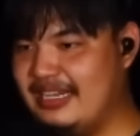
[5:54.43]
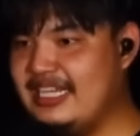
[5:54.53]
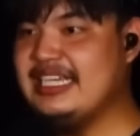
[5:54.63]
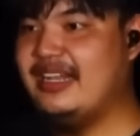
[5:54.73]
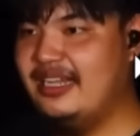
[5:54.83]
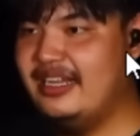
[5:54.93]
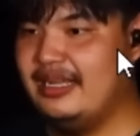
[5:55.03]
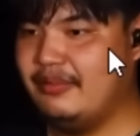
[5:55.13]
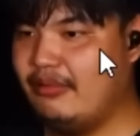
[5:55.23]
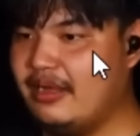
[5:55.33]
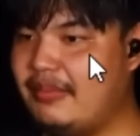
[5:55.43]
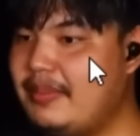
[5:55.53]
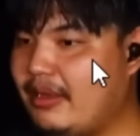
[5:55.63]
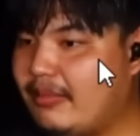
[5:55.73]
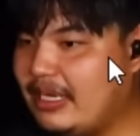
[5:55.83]
เห็นได้ชัดเลยนะครับว่า
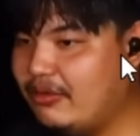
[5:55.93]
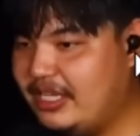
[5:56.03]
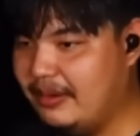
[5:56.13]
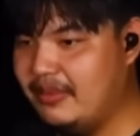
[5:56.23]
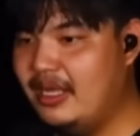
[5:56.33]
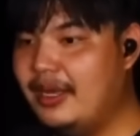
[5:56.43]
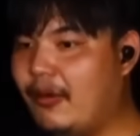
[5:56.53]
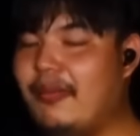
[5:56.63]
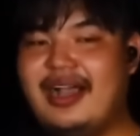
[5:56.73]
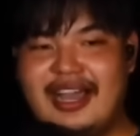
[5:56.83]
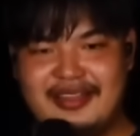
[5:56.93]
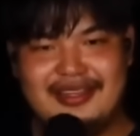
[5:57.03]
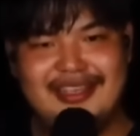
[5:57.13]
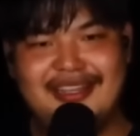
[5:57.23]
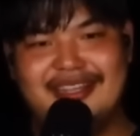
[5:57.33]
ไม่มีคำว่าเท่าเทียม ผมเค
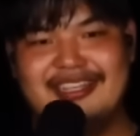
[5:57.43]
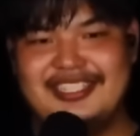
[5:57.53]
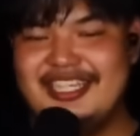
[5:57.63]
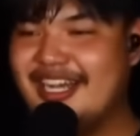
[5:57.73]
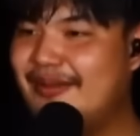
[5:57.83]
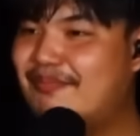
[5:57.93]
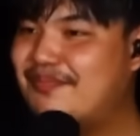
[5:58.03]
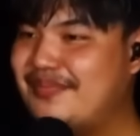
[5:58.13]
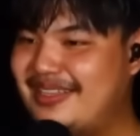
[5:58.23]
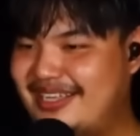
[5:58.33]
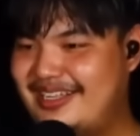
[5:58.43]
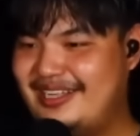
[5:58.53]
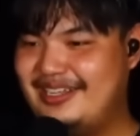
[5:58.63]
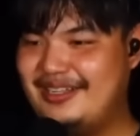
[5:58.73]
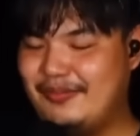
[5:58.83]
ย เชื่อเฮ้ย
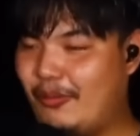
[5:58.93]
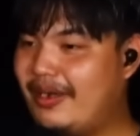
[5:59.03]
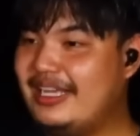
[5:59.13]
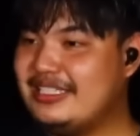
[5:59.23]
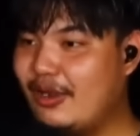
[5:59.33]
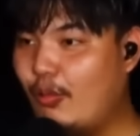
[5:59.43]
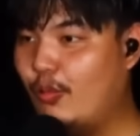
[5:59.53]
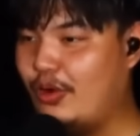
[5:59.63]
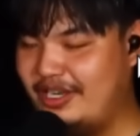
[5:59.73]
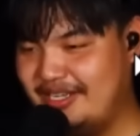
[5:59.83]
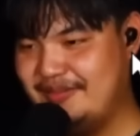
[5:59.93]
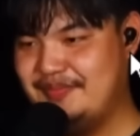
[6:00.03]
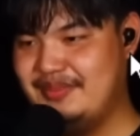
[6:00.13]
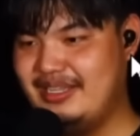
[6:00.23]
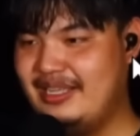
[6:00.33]
ผมเคยเจอครู คนหนึ่ง
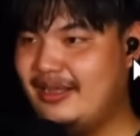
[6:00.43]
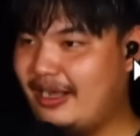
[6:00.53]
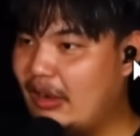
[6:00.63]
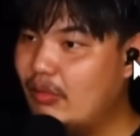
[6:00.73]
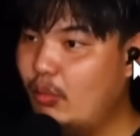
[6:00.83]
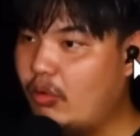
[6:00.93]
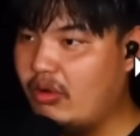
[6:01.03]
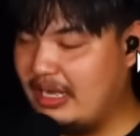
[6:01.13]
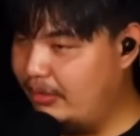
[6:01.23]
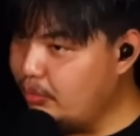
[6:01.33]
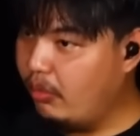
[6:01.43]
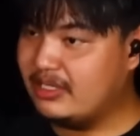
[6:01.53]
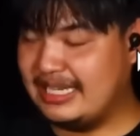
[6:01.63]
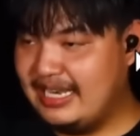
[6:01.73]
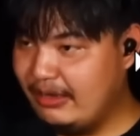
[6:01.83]
เขาลูกของเขาอ
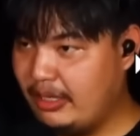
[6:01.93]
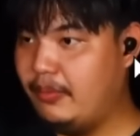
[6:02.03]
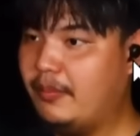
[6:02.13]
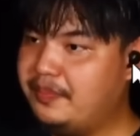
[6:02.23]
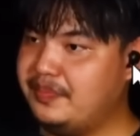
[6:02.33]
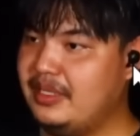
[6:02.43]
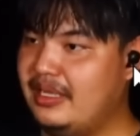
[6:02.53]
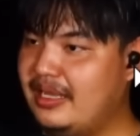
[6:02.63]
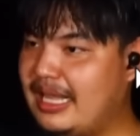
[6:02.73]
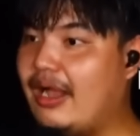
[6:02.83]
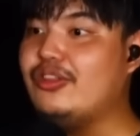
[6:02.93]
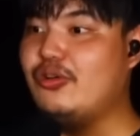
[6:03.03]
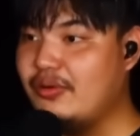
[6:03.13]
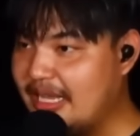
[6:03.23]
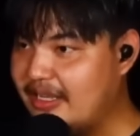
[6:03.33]
ยู่ชั้นเดียวกับผม แล้ว
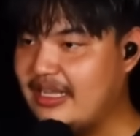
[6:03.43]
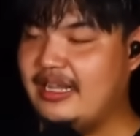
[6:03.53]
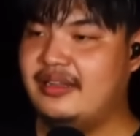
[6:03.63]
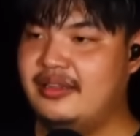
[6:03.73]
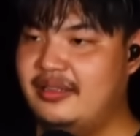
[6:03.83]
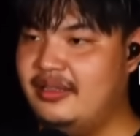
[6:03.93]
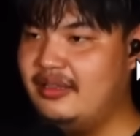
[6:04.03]
เขาต้องเรียนด้วยกัน